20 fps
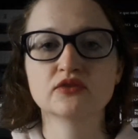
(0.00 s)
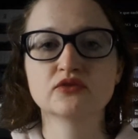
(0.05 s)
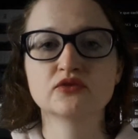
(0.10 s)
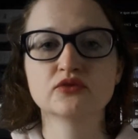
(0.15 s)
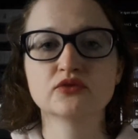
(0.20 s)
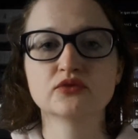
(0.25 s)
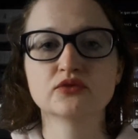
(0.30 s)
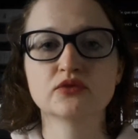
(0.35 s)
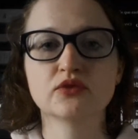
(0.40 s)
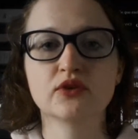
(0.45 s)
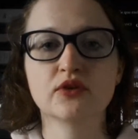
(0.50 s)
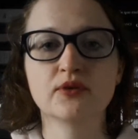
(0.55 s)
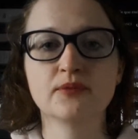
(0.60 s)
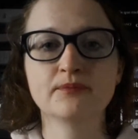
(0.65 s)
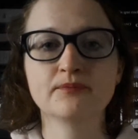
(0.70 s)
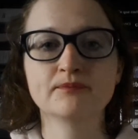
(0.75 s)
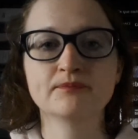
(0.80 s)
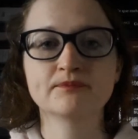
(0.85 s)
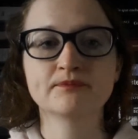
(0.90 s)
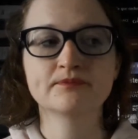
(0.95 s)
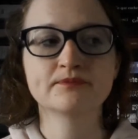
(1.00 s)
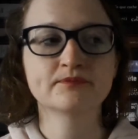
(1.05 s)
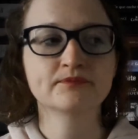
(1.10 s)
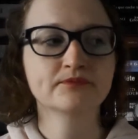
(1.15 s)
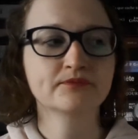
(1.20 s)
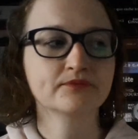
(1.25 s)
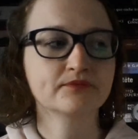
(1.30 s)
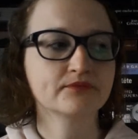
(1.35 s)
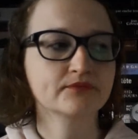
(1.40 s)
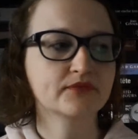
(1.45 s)
de
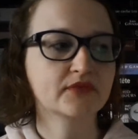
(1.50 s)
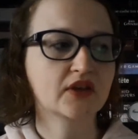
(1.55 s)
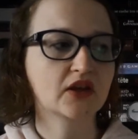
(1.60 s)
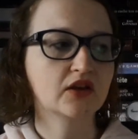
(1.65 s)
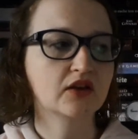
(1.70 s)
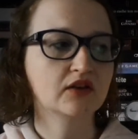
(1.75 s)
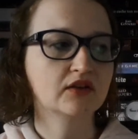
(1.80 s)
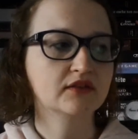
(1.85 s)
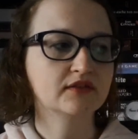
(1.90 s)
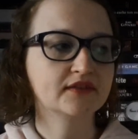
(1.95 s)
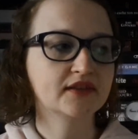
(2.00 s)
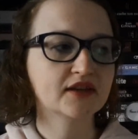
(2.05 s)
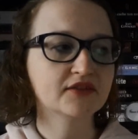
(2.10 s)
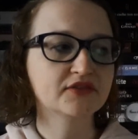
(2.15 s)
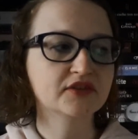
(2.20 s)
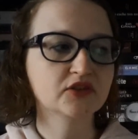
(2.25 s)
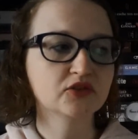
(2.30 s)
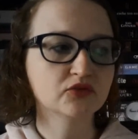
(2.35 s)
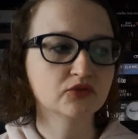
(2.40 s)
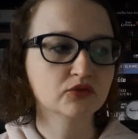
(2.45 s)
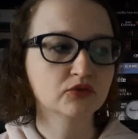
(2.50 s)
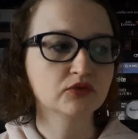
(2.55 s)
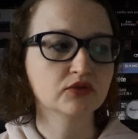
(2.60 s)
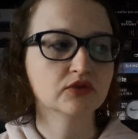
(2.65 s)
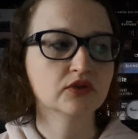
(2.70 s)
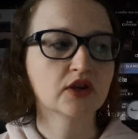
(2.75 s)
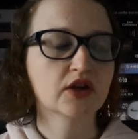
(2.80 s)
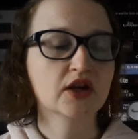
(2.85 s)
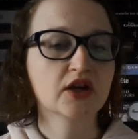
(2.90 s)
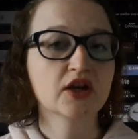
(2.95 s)
David Young,